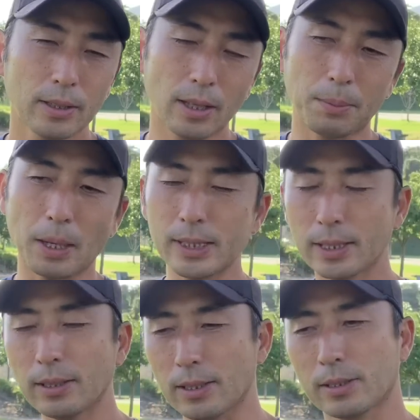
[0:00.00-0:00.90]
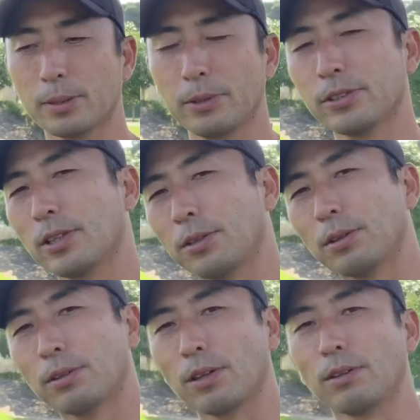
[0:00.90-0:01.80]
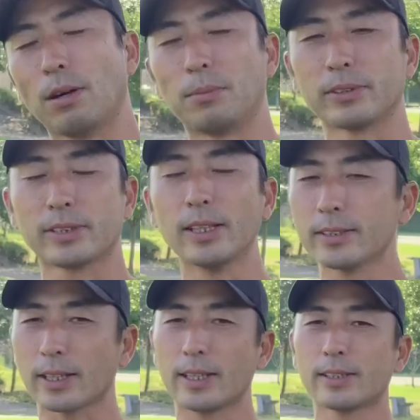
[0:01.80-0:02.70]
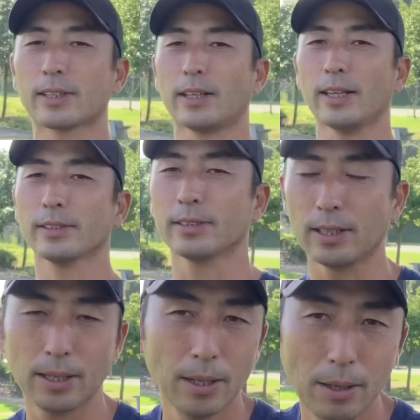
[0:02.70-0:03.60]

ただ間違った素振りをしてる人っていうのはもう全然気づかないですね。